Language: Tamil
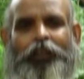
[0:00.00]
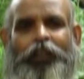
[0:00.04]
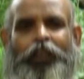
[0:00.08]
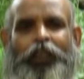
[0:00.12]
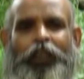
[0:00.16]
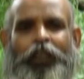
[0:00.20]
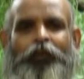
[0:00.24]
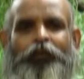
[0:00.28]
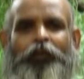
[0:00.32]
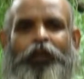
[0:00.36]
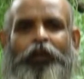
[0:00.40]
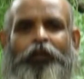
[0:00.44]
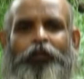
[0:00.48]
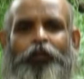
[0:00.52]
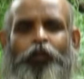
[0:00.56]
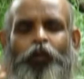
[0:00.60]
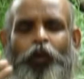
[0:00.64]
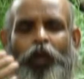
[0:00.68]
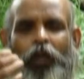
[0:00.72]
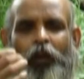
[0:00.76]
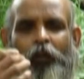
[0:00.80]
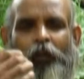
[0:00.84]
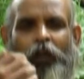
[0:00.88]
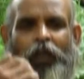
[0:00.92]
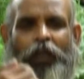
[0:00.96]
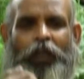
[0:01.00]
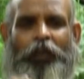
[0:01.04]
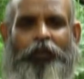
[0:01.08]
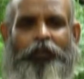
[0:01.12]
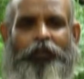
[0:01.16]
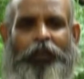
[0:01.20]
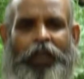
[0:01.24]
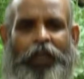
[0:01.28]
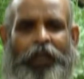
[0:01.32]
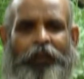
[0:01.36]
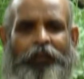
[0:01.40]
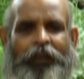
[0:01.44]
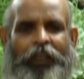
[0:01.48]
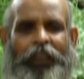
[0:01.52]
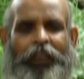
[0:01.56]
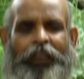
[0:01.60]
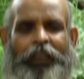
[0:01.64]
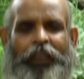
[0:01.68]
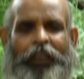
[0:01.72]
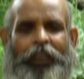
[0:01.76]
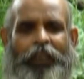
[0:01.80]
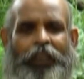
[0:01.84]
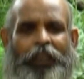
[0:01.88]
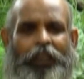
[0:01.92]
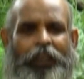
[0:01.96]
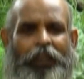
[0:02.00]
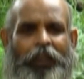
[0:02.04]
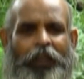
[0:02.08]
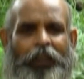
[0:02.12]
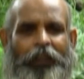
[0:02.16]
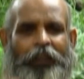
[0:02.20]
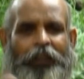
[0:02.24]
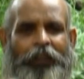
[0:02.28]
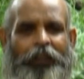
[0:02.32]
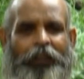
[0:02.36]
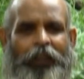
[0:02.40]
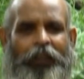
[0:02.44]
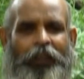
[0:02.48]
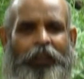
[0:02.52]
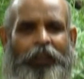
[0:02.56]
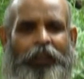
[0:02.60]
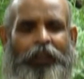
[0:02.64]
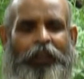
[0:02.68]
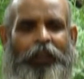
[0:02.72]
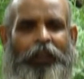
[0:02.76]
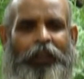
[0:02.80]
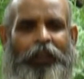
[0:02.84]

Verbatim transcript: இவன் உடம்புல இருக்க வேர்வைக்கு தெரியுதுன்னா அதுக்கும் தெரியுது இல்லை